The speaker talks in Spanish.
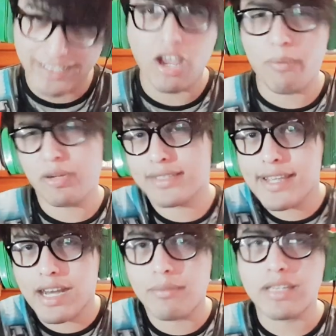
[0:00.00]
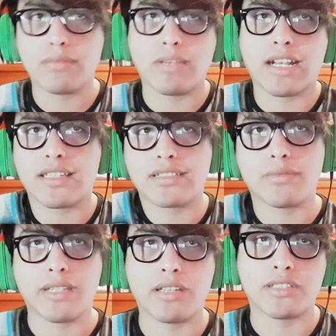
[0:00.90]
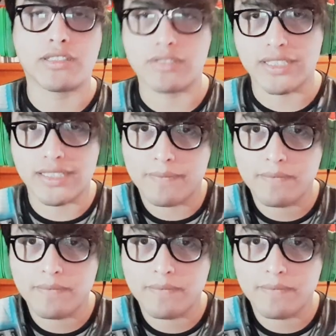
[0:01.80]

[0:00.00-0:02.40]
no, pero es que realmente me encanta hacer videos, entonces